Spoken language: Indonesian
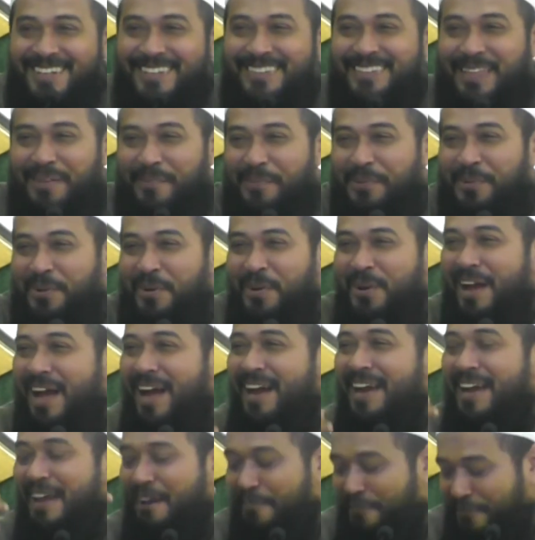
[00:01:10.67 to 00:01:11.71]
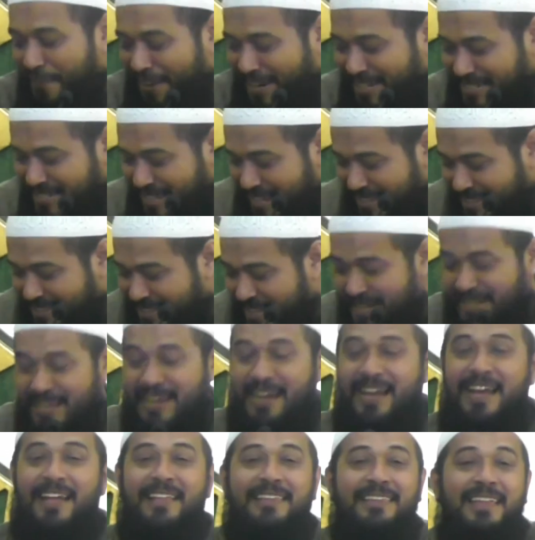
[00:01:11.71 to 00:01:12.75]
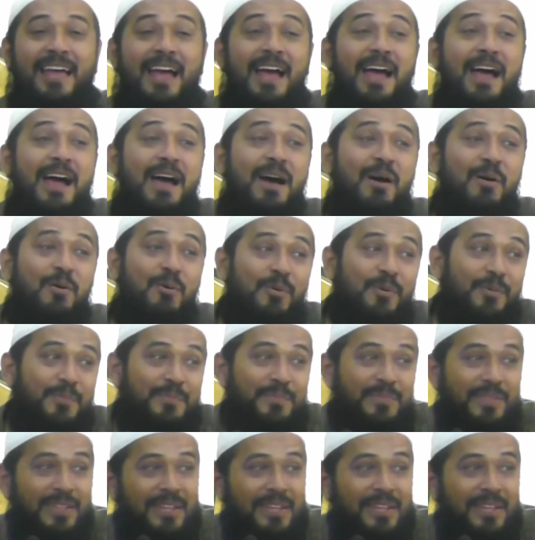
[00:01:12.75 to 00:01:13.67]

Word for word: tapi kok nggak ngefek saat ya? Ya nggak tahu.